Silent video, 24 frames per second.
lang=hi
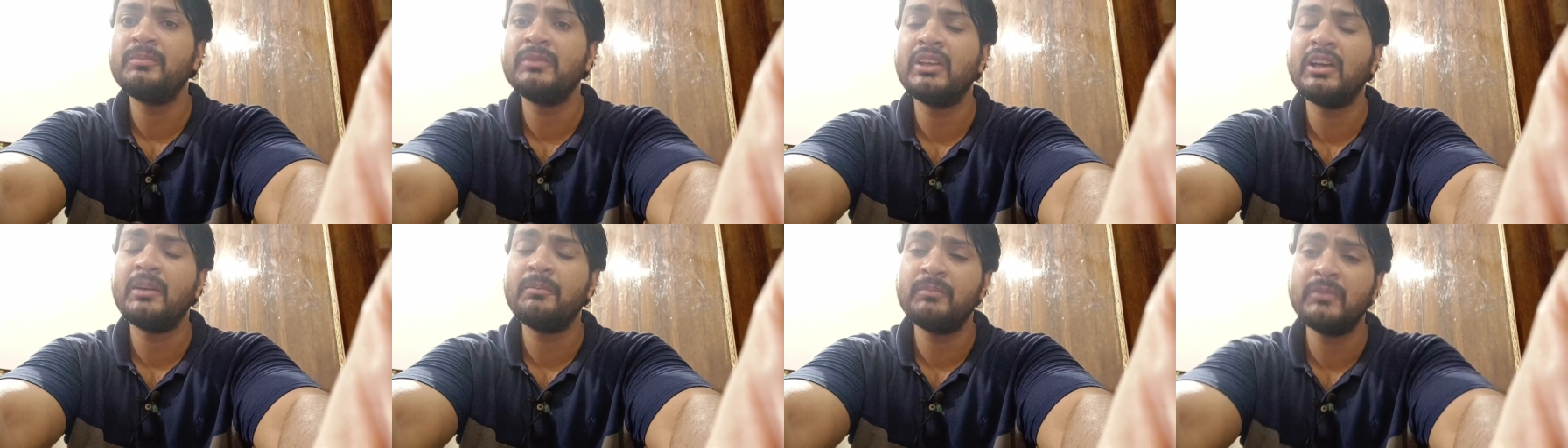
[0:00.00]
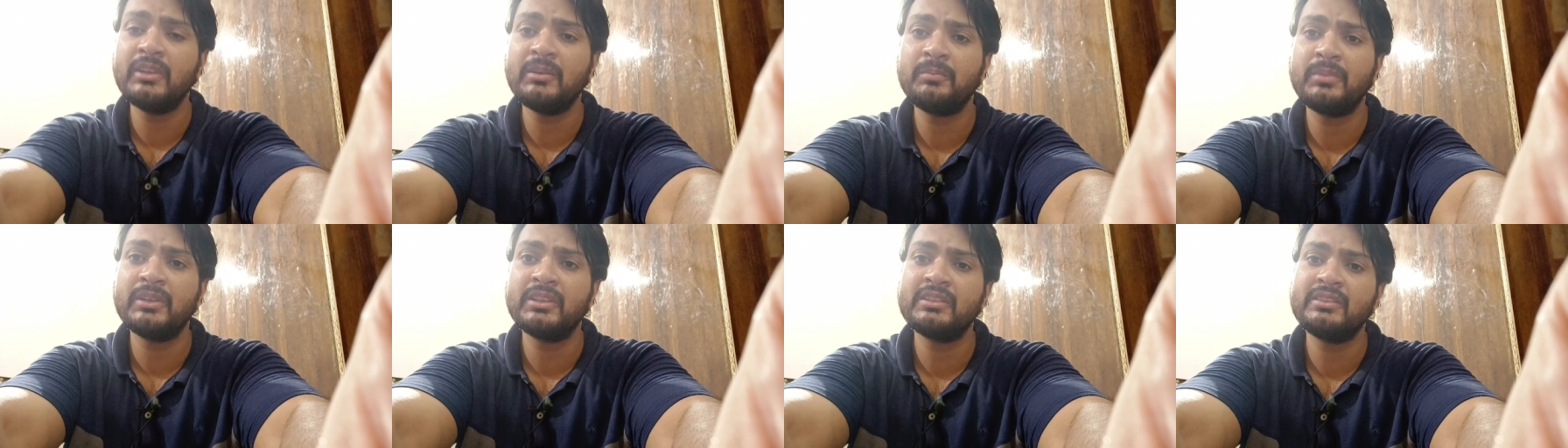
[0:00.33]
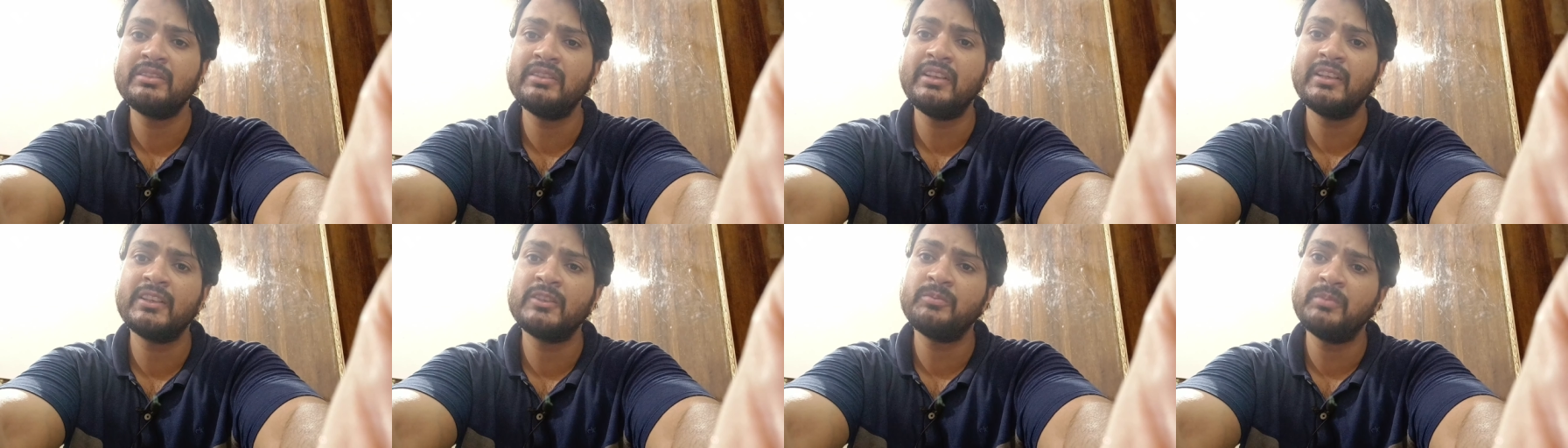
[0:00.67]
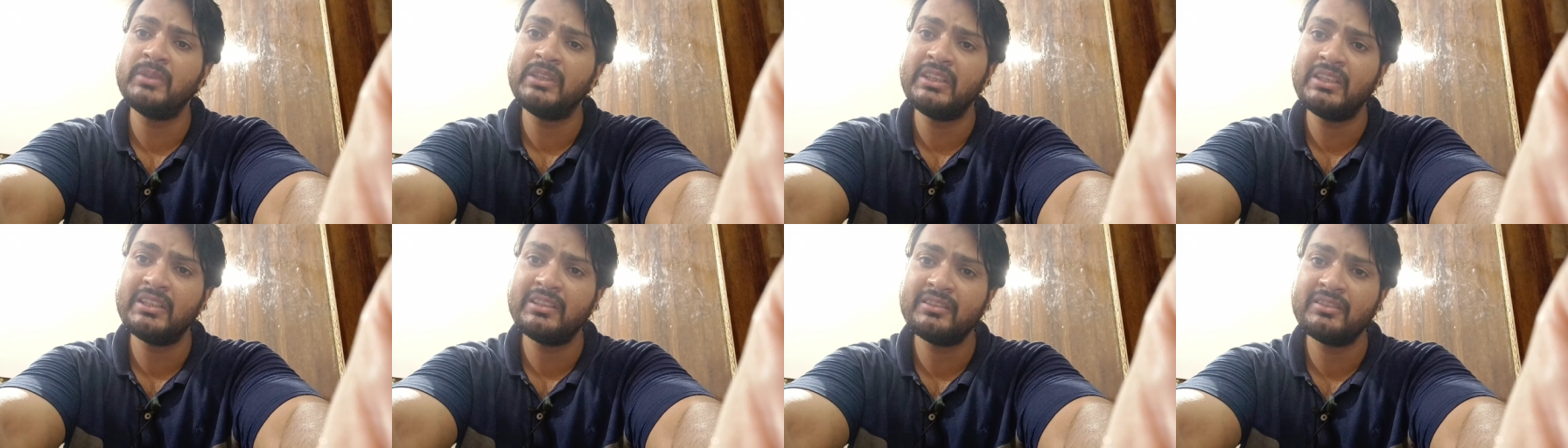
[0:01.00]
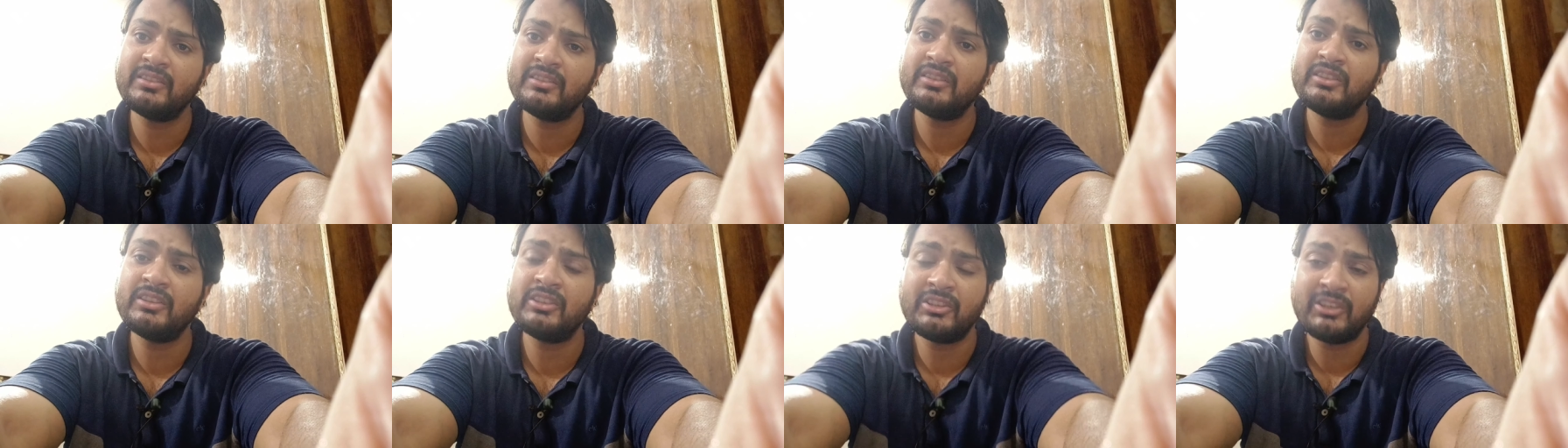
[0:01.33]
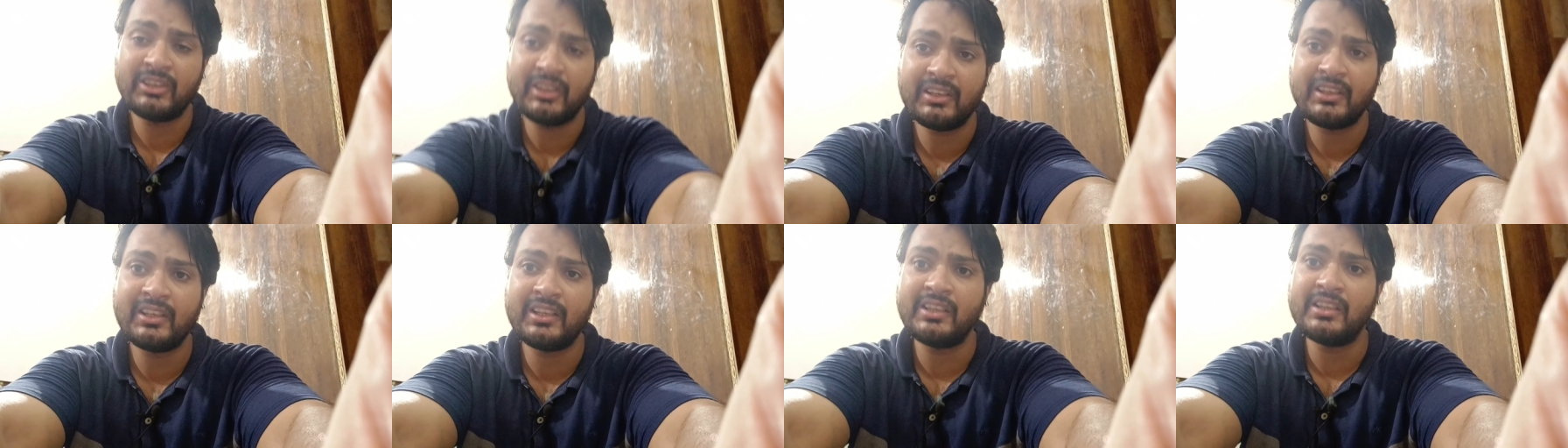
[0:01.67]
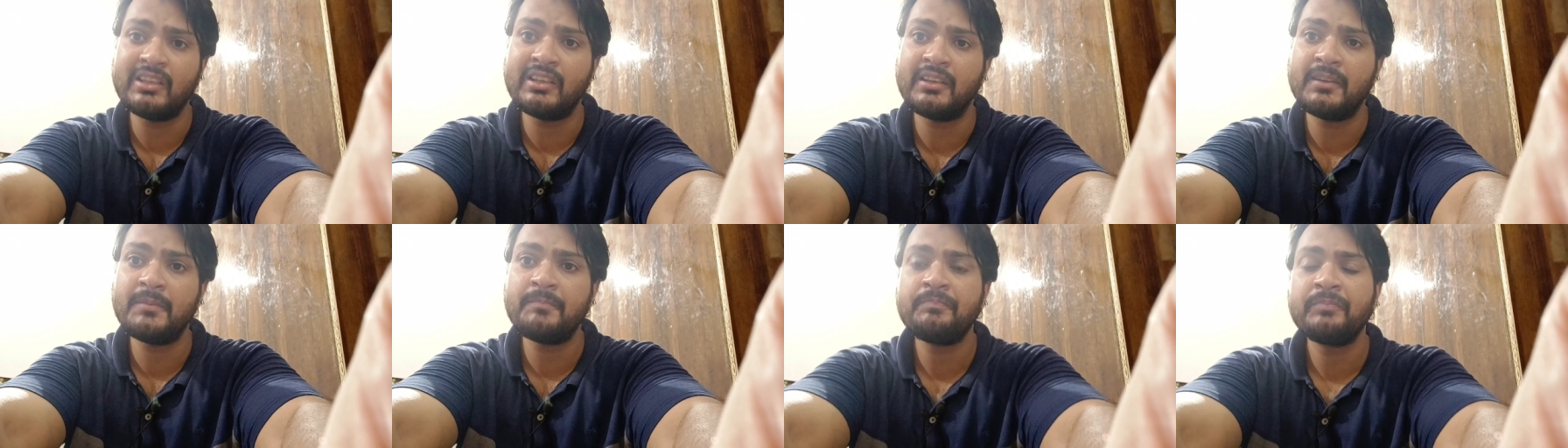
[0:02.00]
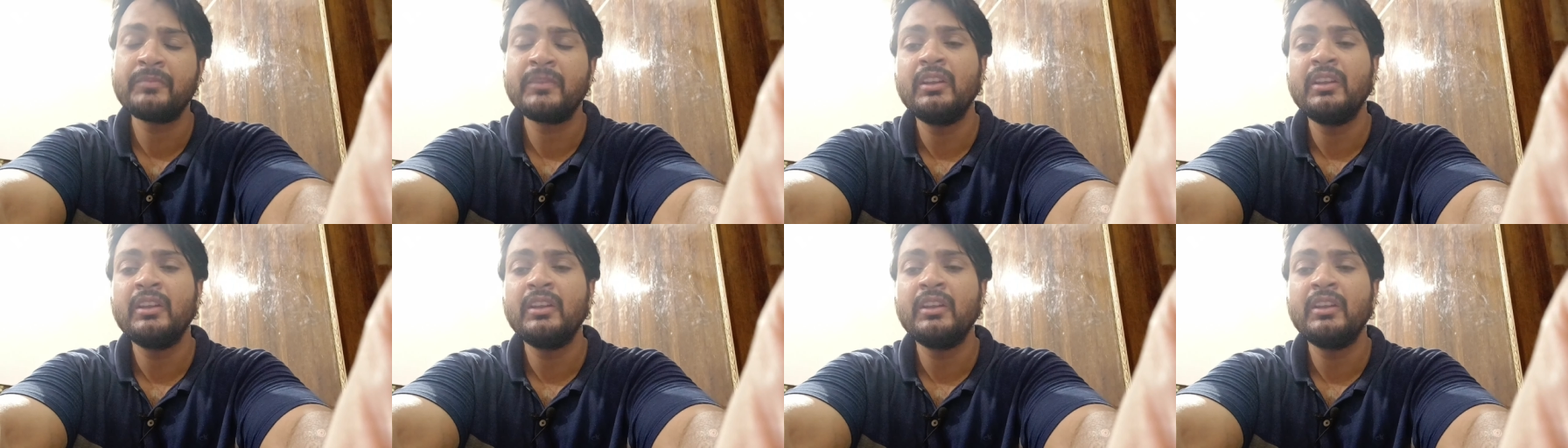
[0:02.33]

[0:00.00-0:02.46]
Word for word: अपना पर्सनल एक्सपीरियंस शेयर किया है